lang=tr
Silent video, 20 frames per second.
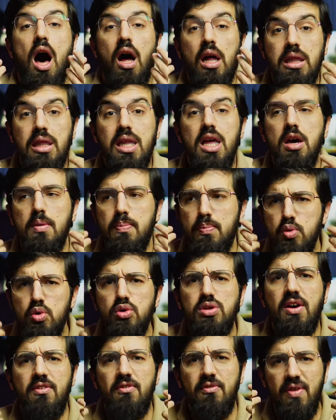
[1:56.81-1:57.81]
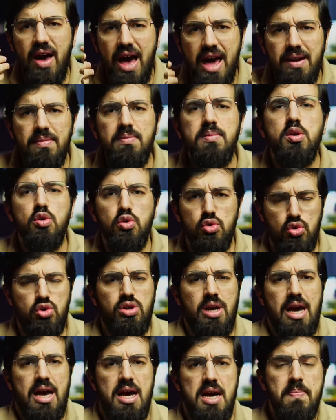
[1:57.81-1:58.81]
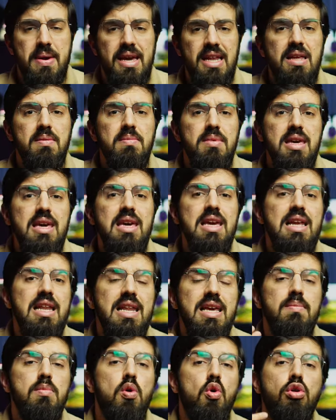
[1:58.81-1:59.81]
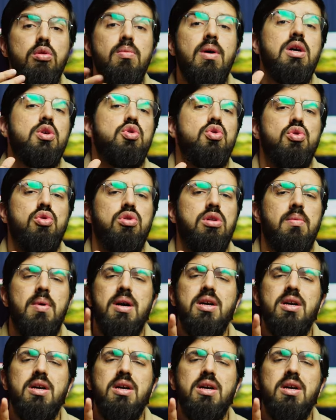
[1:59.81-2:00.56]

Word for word: Allah burada vermiyorsa benim iyiliğimi olmak zorunda.